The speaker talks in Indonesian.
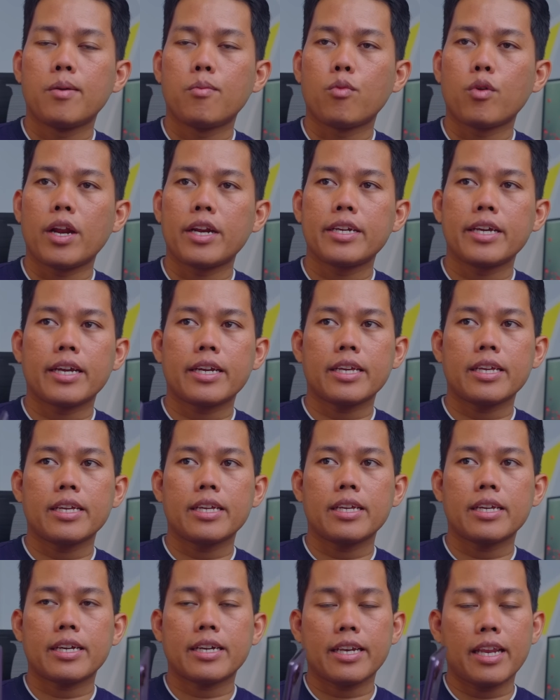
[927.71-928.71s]
Mulai dari
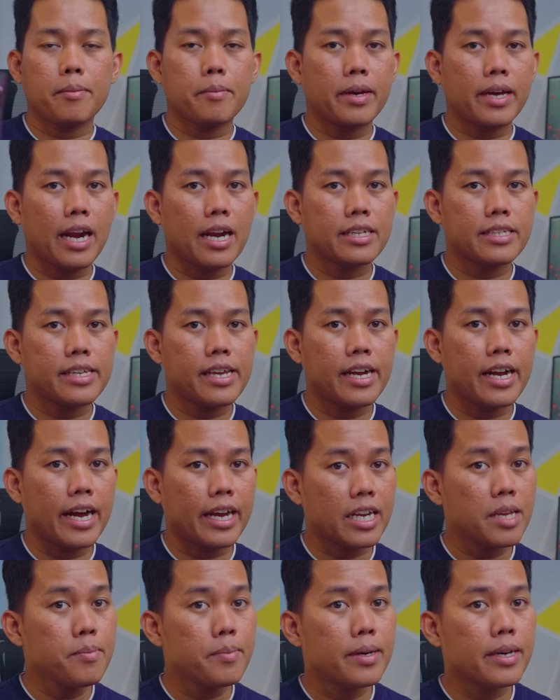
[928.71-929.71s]
klaim garansi yang
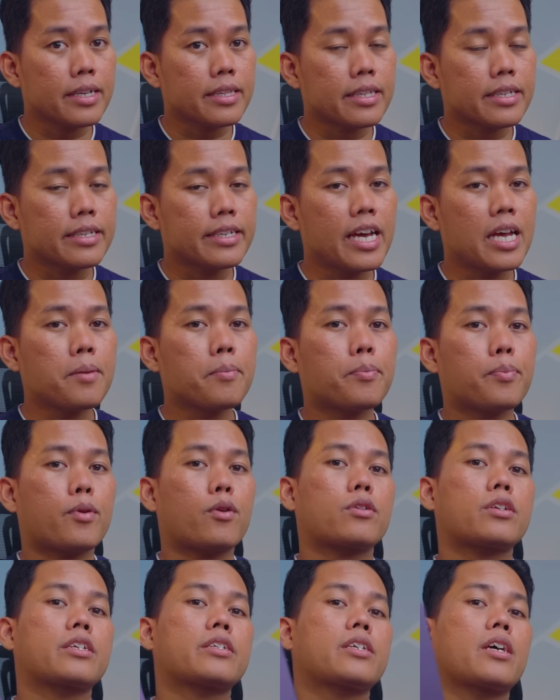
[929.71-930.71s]
gak ribet dan
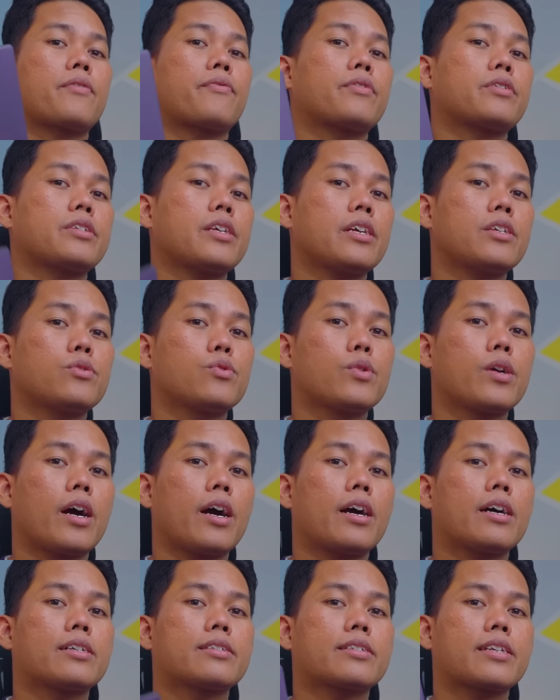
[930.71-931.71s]
proses servisnya
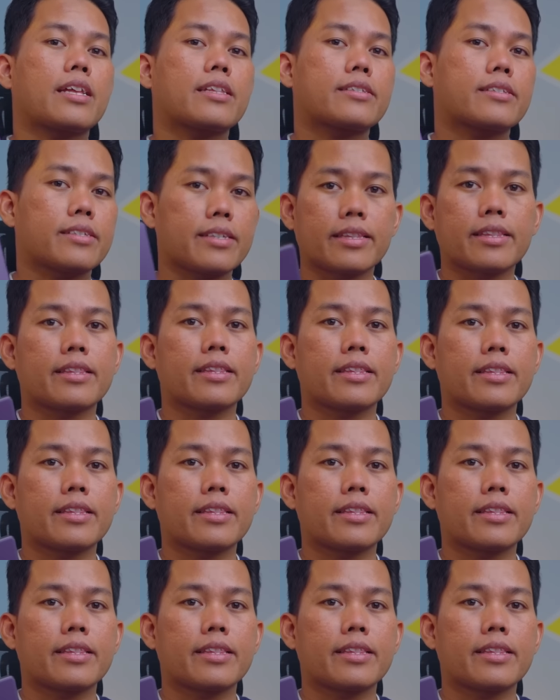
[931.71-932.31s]
juga sat-sat.